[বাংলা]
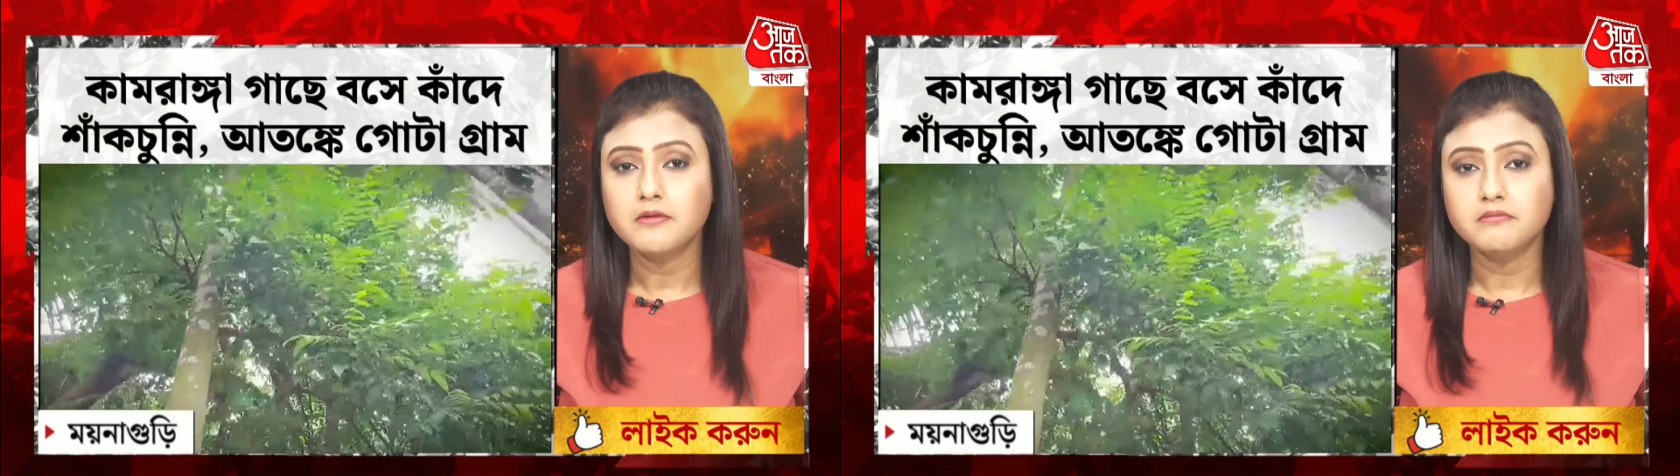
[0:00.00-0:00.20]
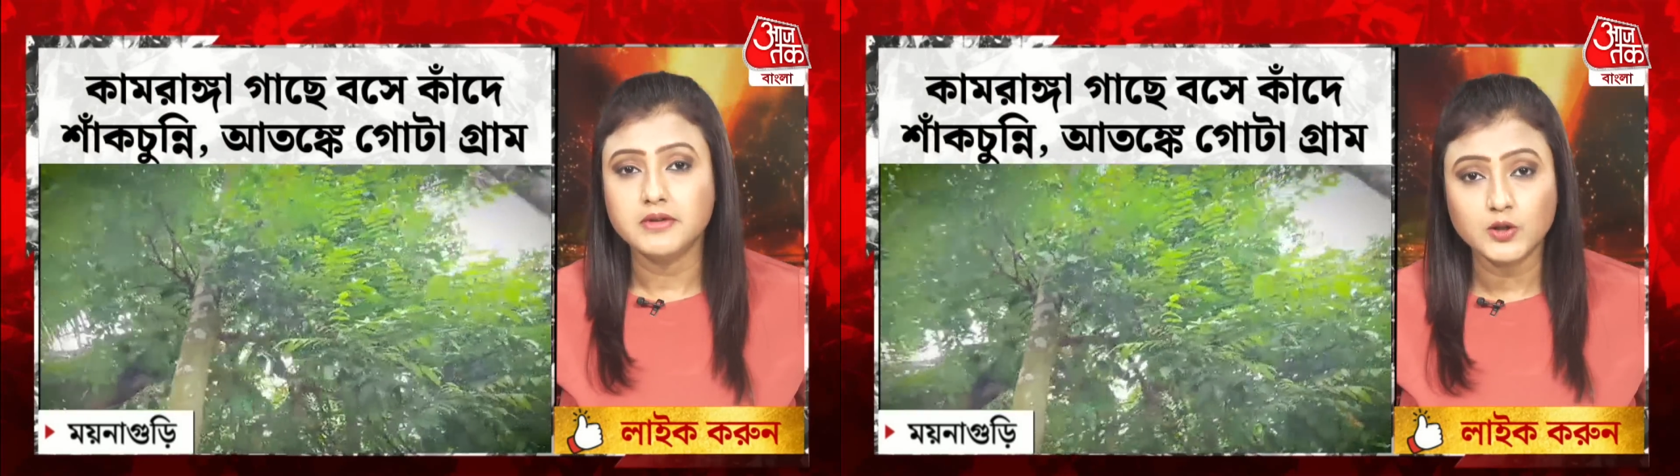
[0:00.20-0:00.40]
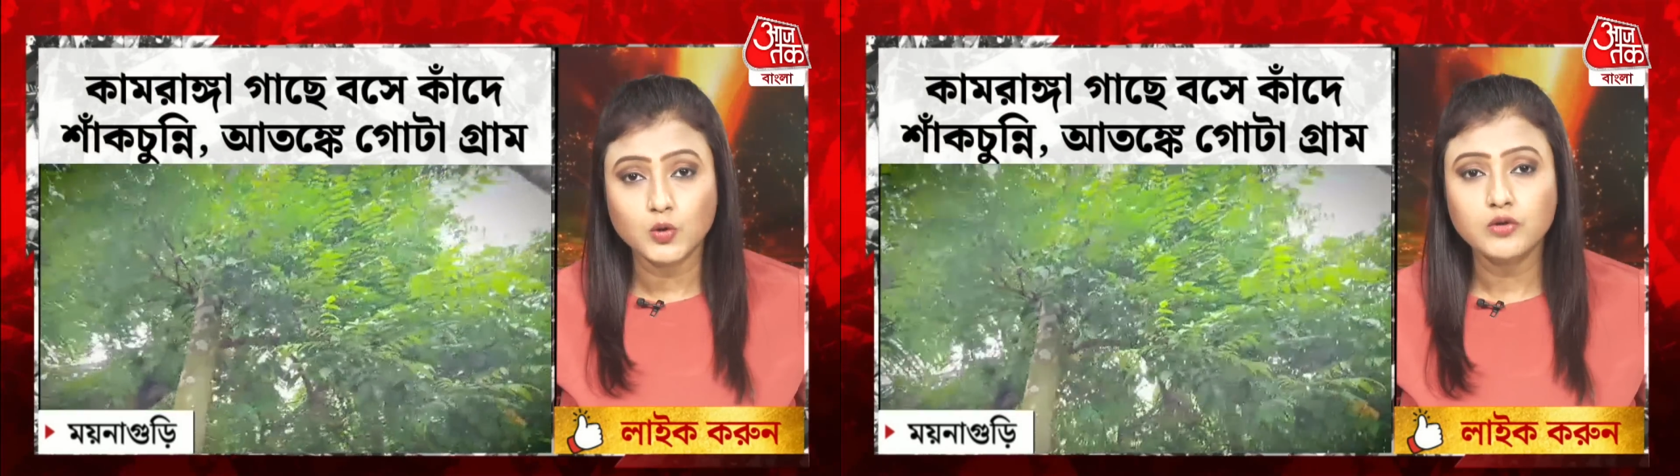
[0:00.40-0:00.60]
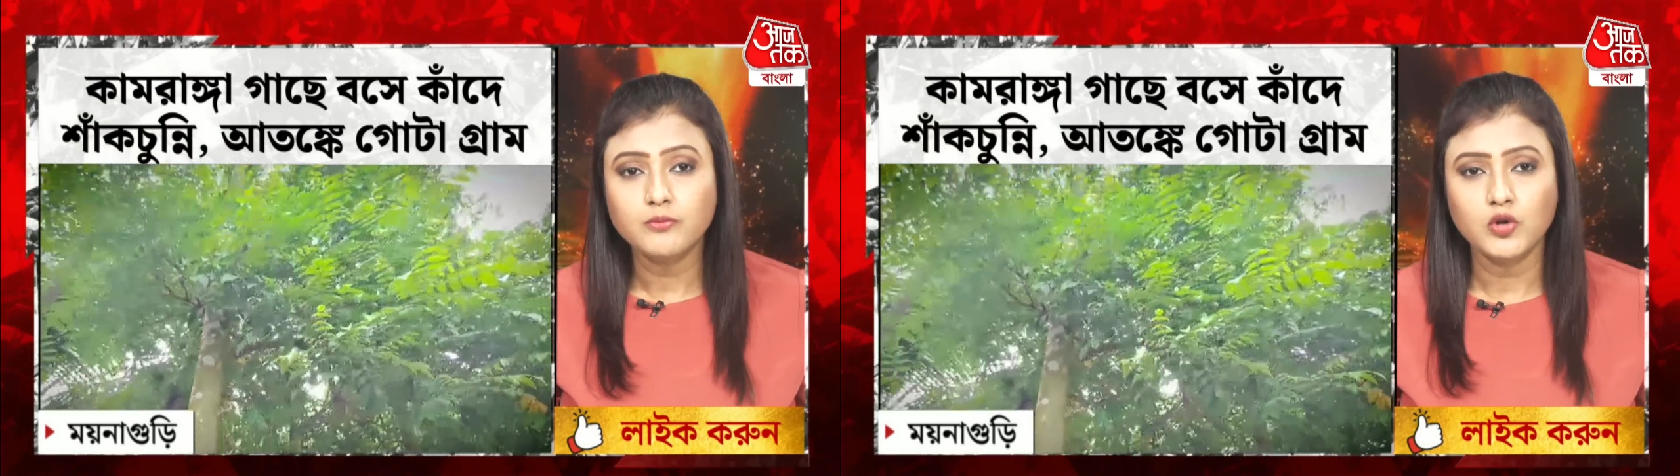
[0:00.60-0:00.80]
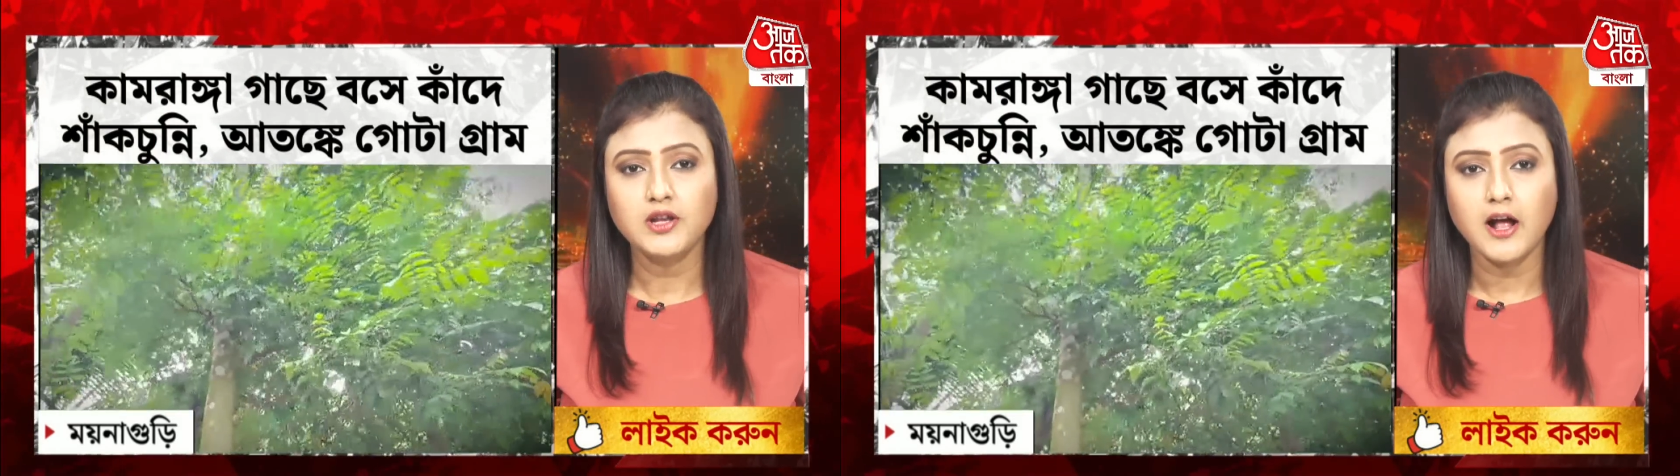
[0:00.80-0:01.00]
মৃত ওই
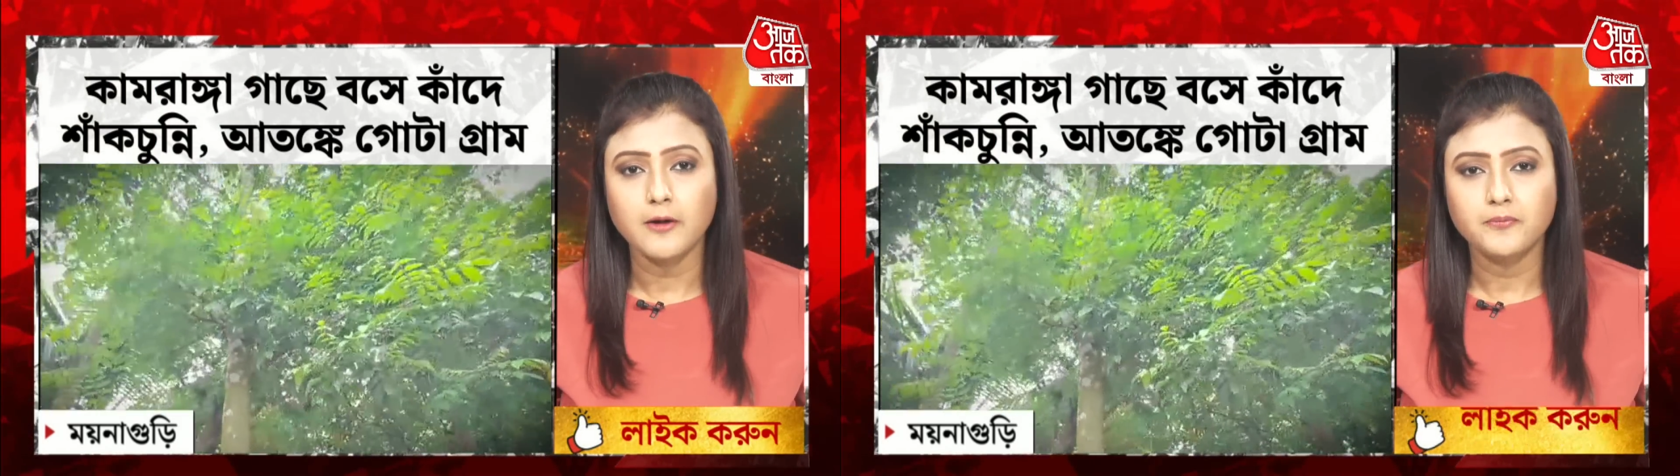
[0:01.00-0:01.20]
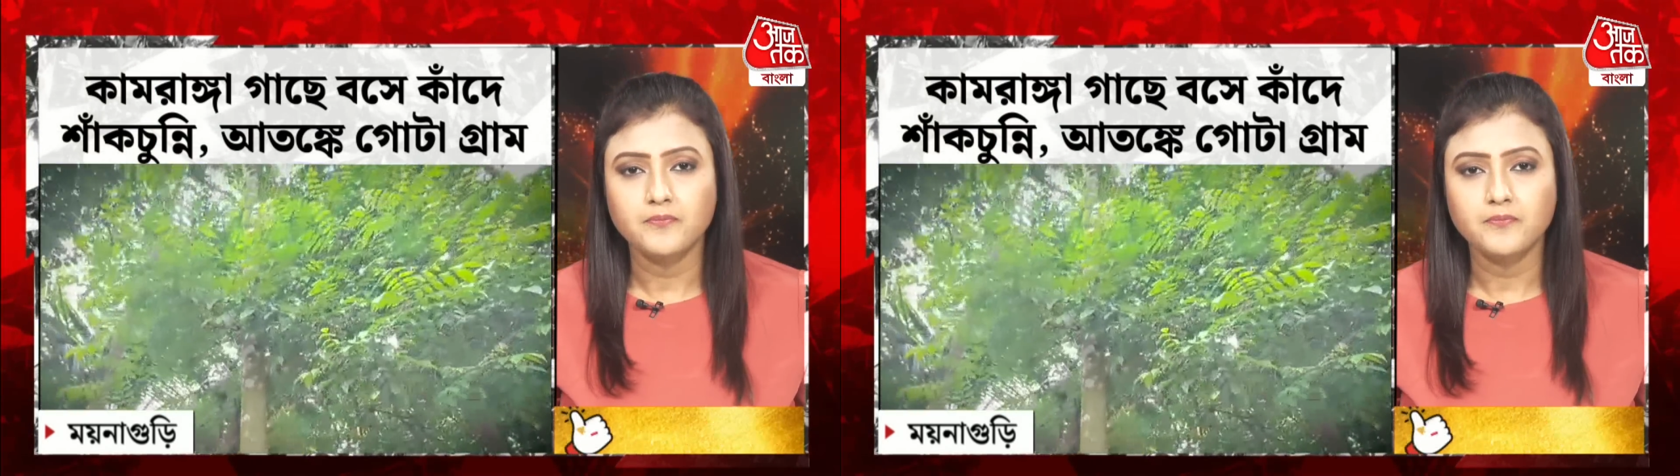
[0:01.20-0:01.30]
মহিলা